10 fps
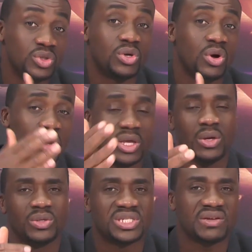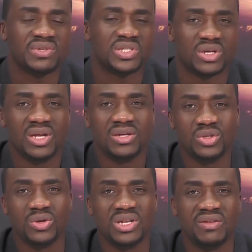corps et au service de
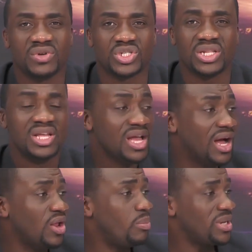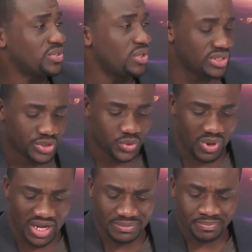l'évangile. Alors, pasteur, ce
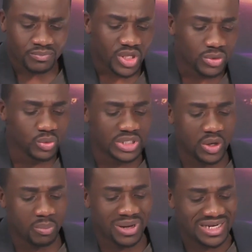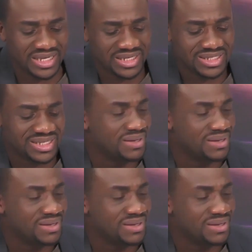soir, nous allons parler des